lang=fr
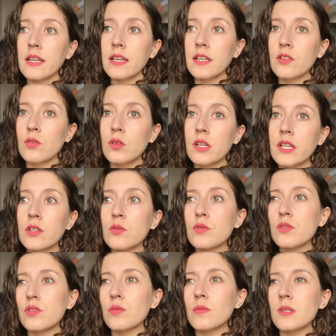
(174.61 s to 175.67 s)
et de les
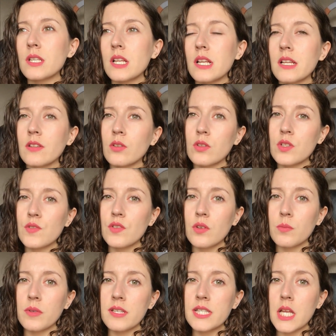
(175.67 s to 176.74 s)
customiser, de les
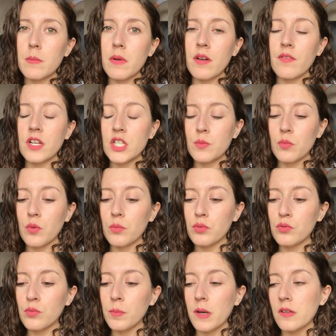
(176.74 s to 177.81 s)
transformer, ça m'a vachement
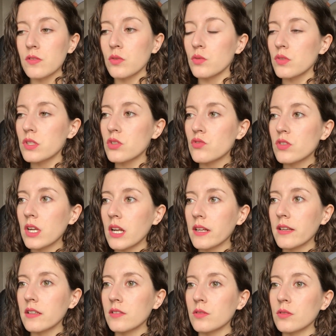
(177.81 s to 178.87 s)
plu parce que aussi je suis
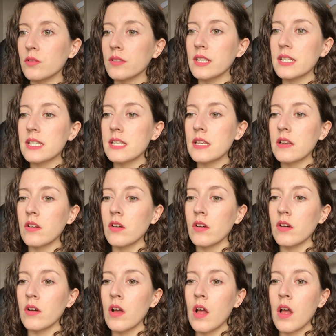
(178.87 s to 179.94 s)
quelqu'un d'assez
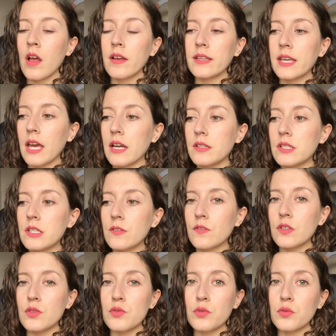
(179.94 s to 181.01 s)
euh,
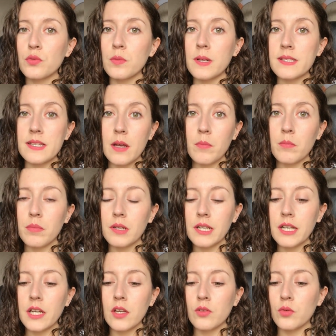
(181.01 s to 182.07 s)
créatif et du coup bah, ça me
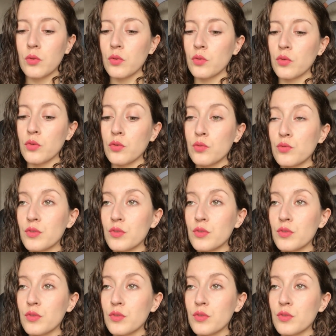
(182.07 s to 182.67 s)
plaît de,